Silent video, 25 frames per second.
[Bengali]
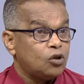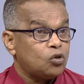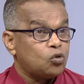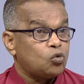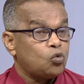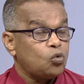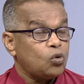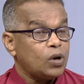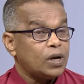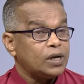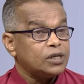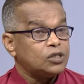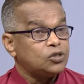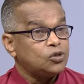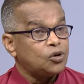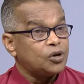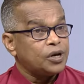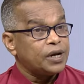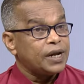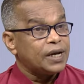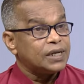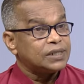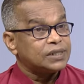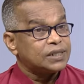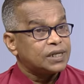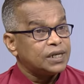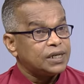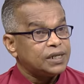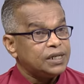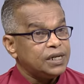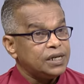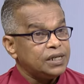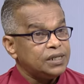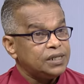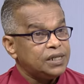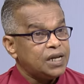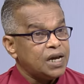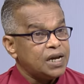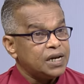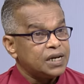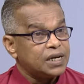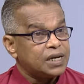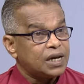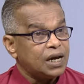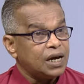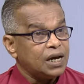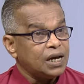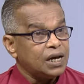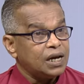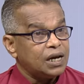তুলার জন্য আজকে
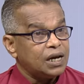দিনটা